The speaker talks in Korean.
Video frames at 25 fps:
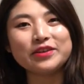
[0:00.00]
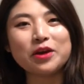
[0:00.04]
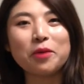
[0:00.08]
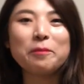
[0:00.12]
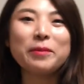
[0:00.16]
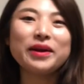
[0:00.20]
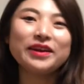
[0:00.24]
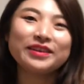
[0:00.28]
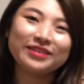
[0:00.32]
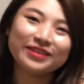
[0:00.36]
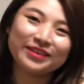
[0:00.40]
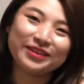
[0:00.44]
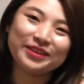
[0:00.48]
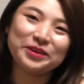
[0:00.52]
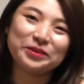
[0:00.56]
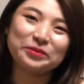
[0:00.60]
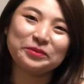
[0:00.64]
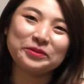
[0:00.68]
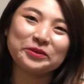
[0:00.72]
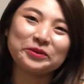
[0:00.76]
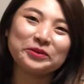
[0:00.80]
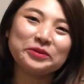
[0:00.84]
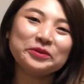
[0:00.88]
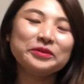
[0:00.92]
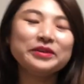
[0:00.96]
연말
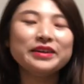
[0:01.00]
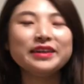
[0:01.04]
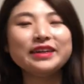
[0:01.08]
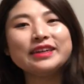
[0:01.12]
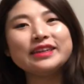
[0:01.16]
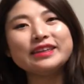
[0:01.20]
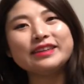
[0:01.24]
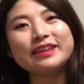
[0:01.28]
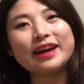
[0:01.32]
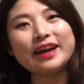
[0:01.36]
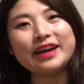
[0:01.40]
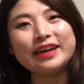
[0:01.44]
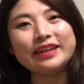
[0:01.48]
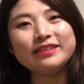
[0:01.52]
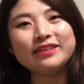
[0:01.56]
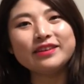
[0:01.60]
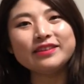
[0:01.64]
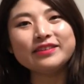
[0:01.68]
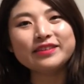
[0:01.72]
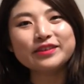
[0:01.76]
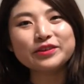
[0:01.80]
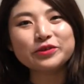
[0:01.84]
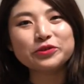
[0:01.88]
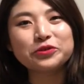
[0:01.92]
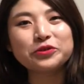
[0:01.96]
특집으로 제가
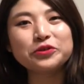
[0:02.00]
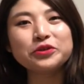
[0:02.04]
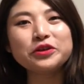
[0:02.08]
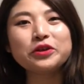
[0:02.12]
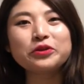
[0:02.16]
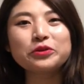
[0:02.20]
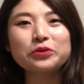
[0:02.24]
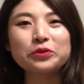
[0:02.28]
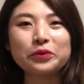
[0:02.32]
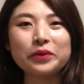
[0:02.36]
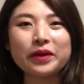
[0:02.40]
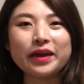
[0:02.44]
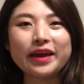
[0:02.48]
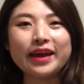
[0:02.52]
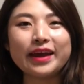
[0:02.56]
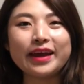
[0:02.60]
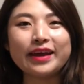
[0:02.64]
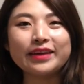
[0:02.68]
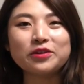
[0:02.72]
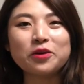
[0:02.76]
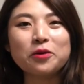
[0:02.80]
2019년도에